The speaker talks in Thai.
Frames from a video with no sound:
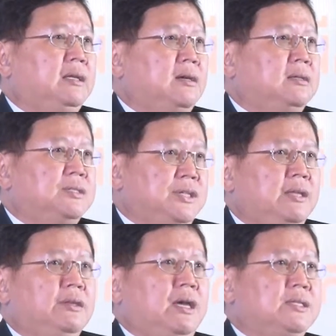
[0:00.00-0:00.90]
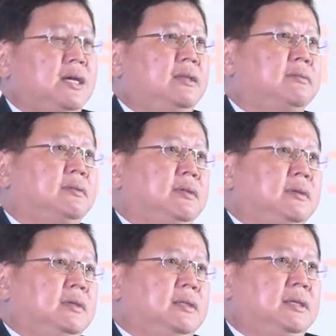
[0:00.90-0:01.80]
ก็คือ change agent
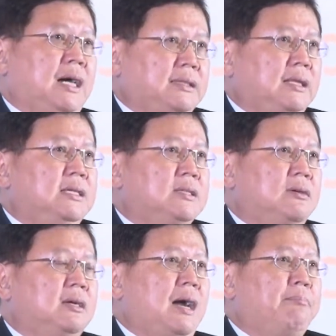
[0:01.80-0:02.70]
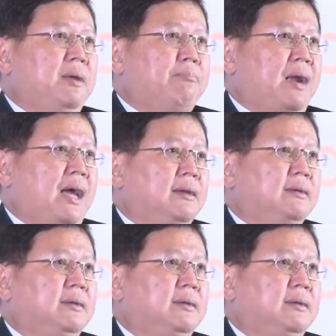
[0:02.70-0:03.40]
คือ catalyst ของการเปลี่ยนแปลง